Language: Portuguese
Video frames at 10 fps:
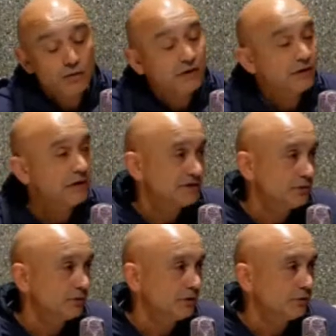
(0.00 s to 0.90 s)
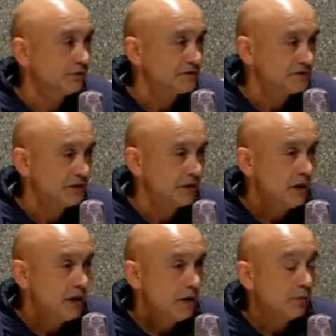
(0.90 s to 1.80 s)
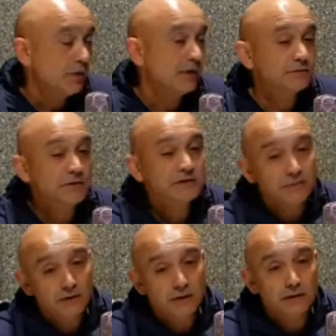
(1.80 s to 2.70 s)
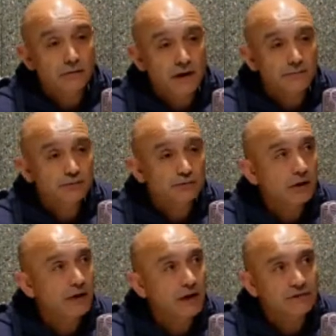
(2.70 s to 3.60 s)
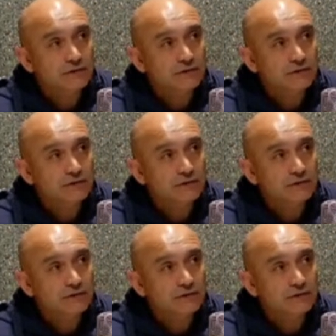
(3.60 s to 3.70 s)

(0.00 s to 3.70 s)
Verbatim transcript: o que a direção tentou fazer, pode às vezes haver ali um lapso qualquer,